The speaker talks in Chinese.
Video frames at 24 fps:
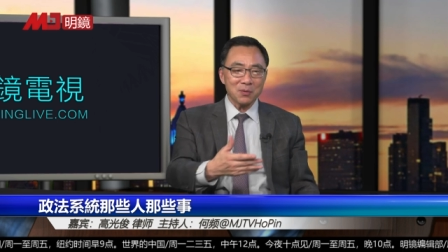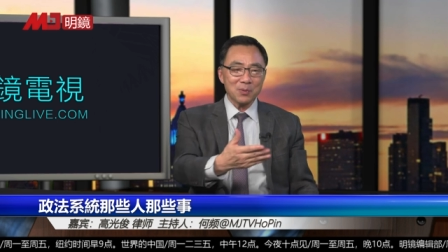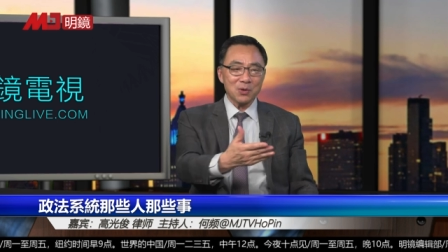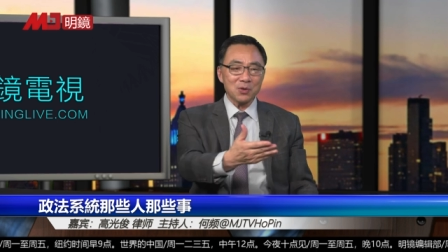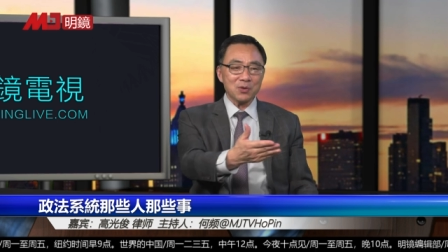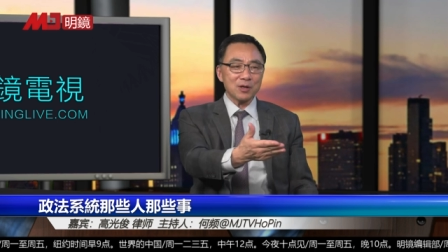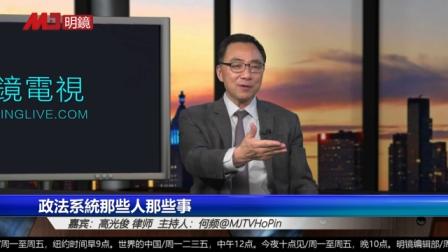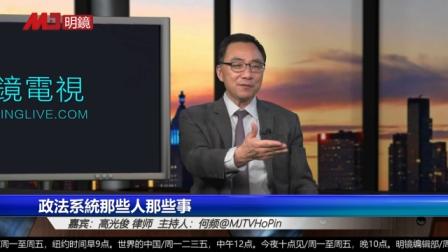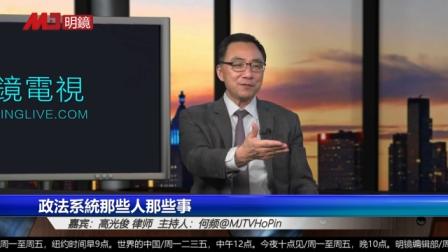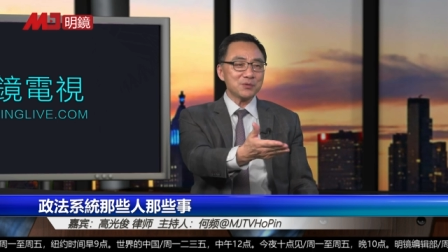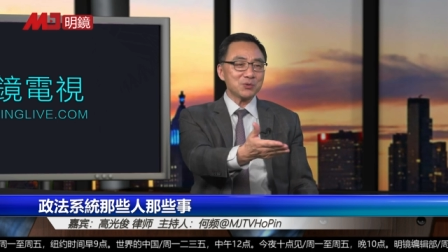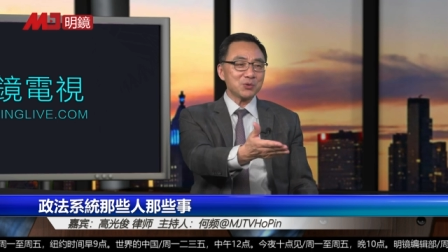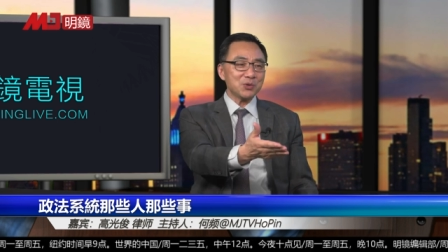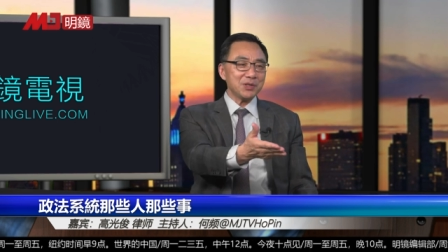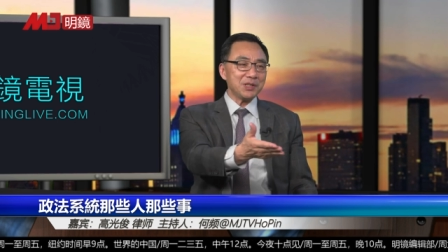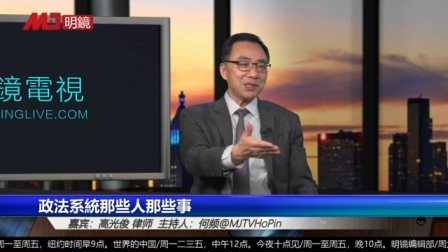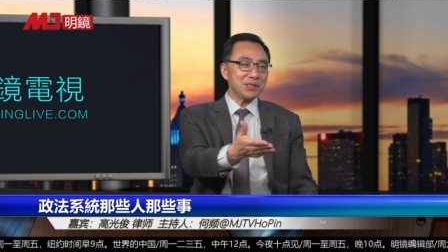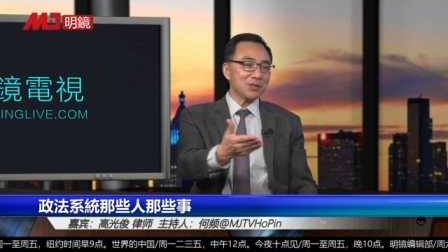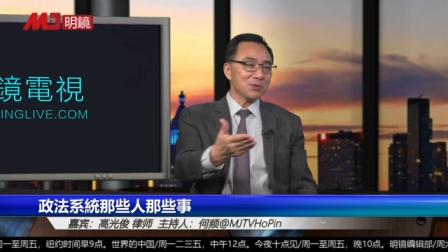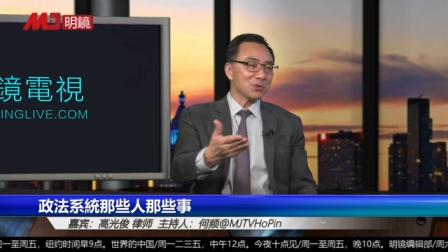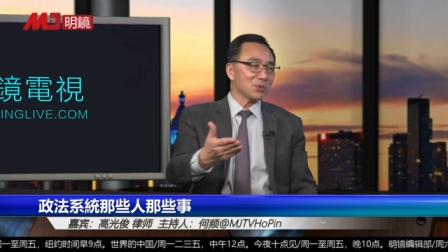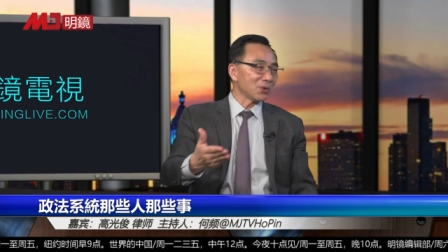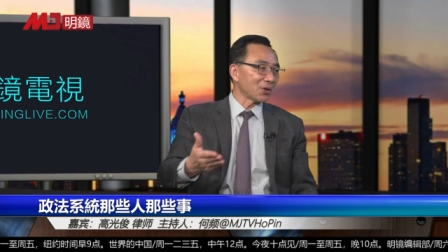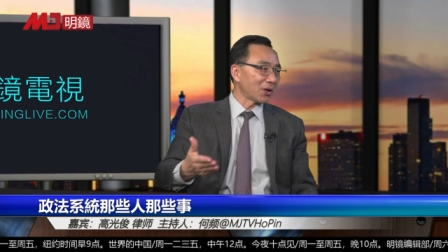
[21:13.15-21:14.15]
们后来傅作义
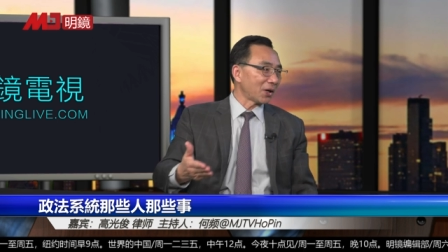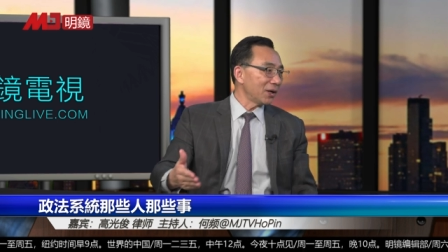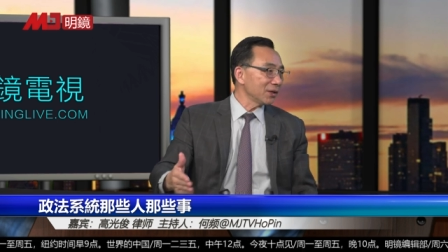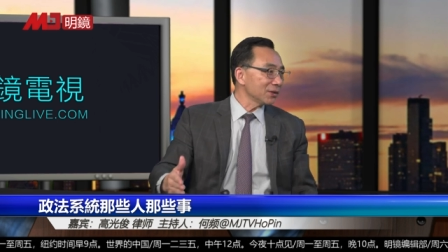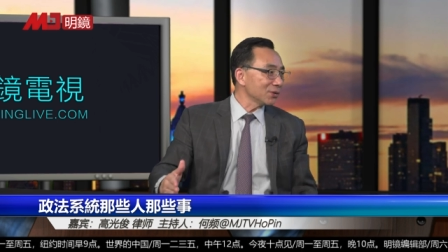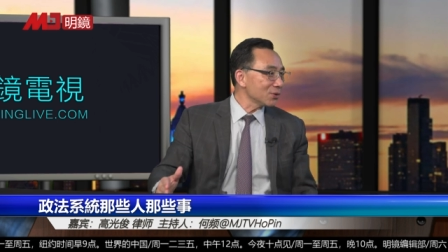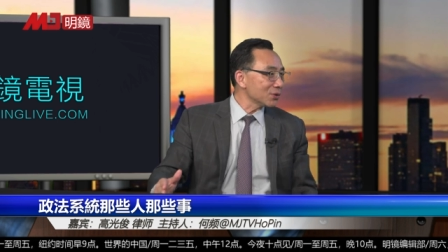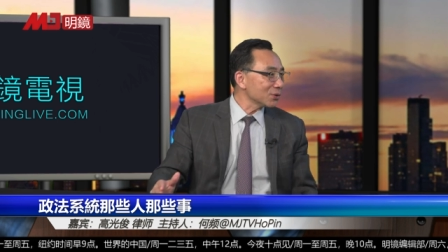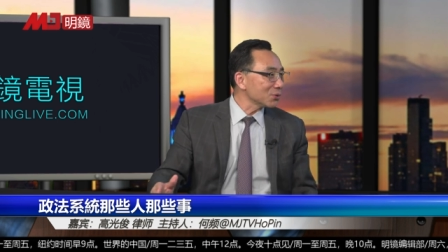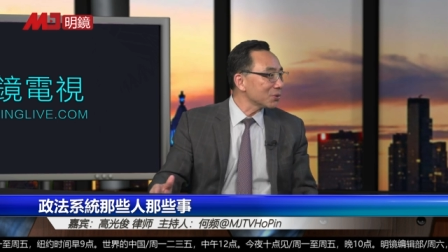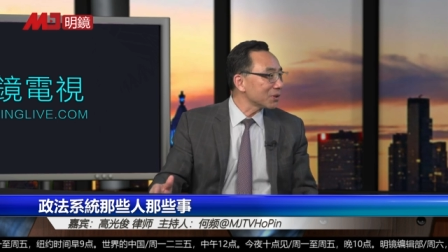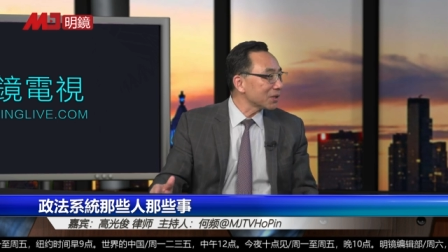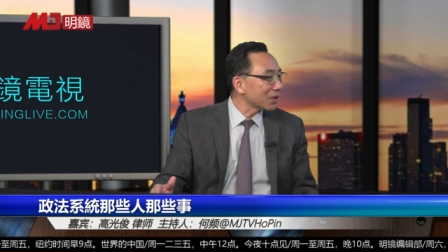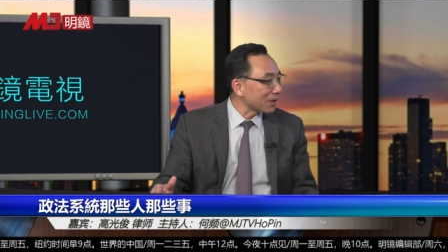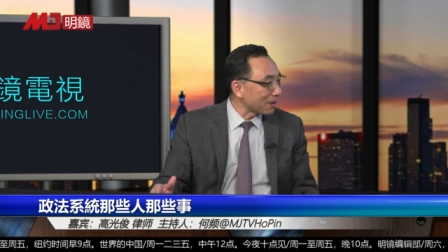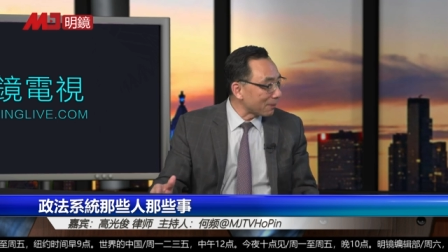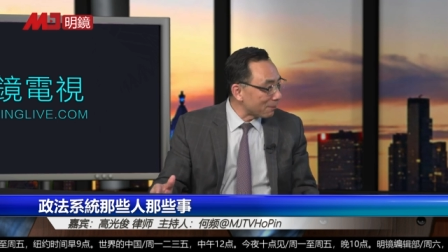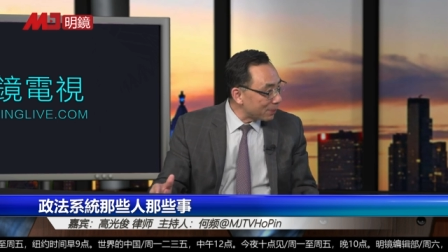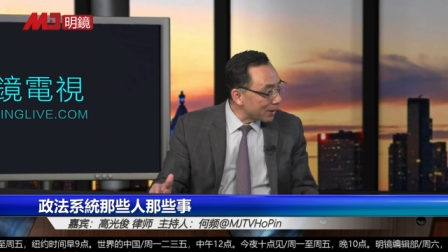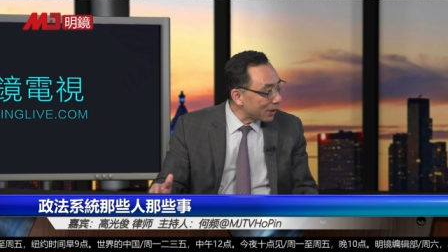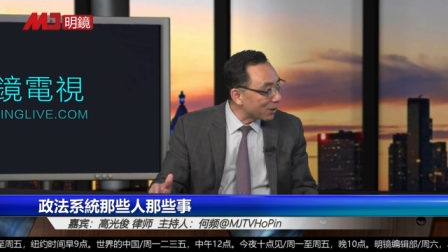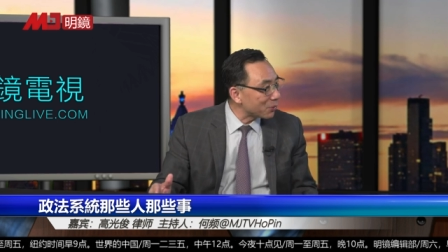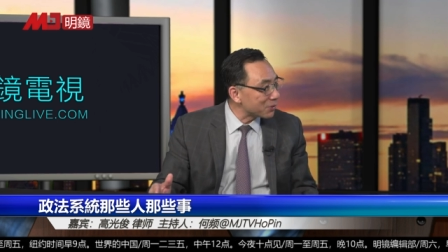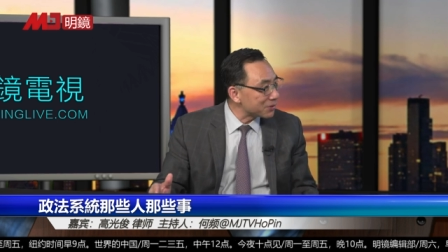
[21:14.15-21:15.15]
的女儿都是共产
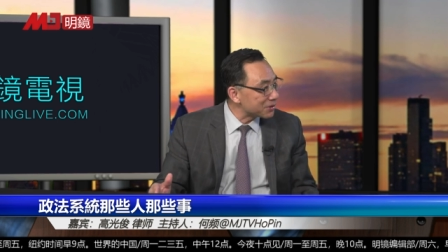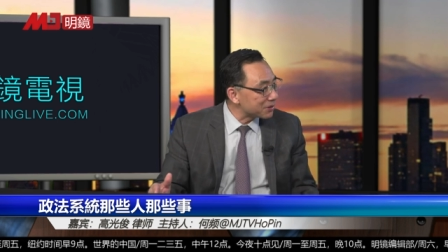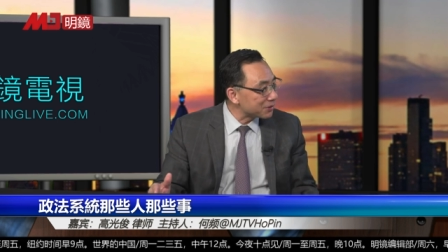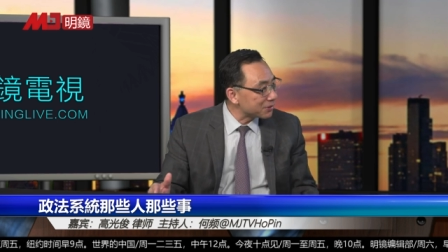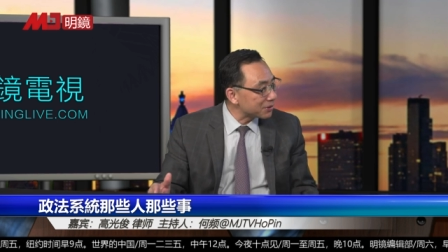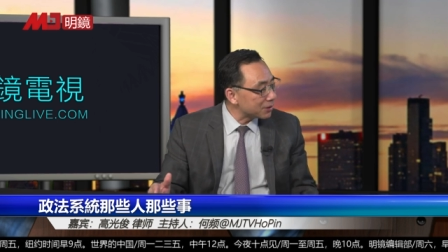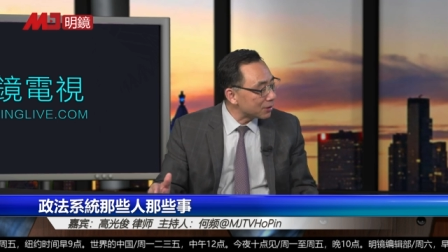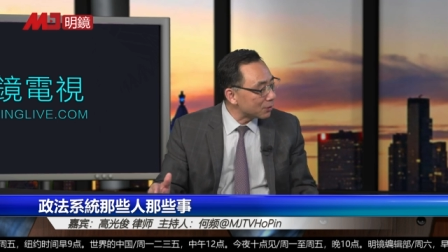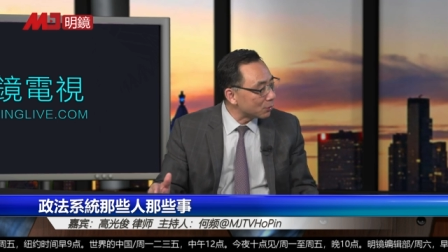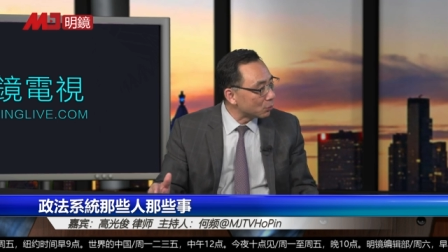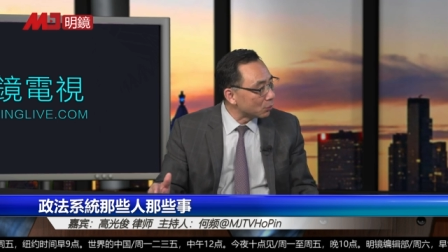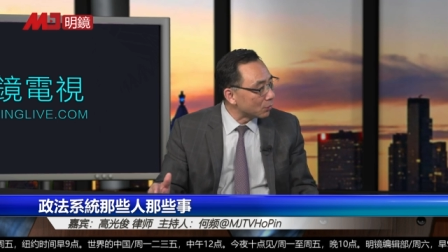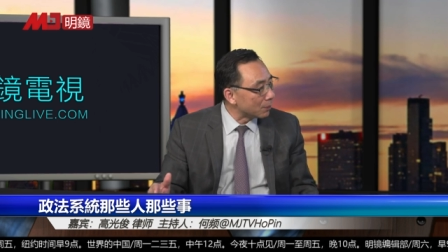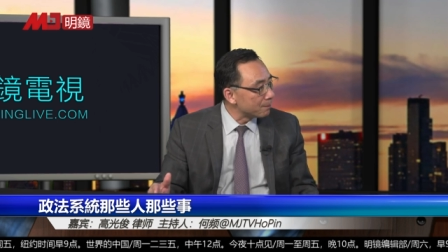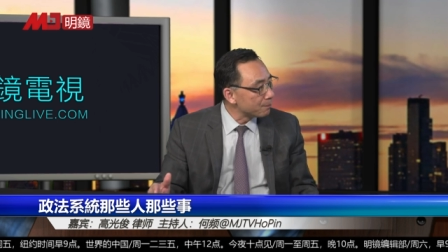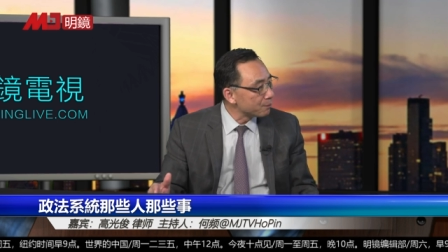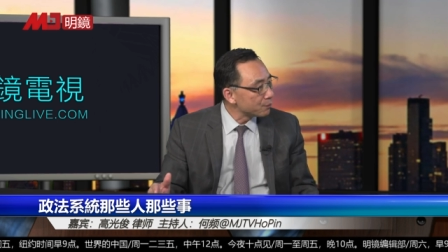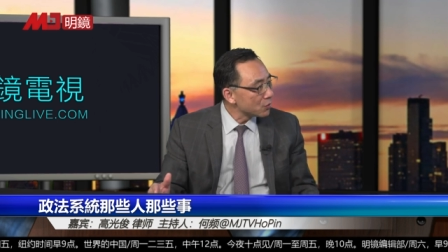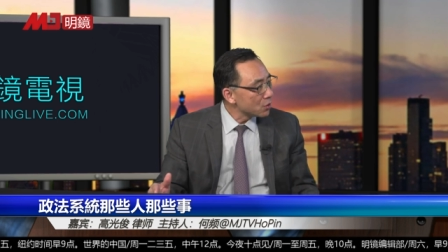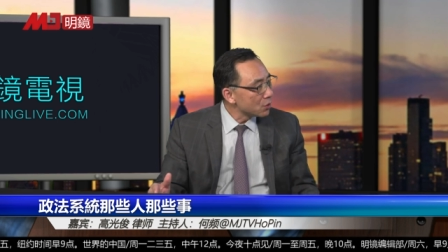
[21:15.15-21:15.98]
党派过去的特务，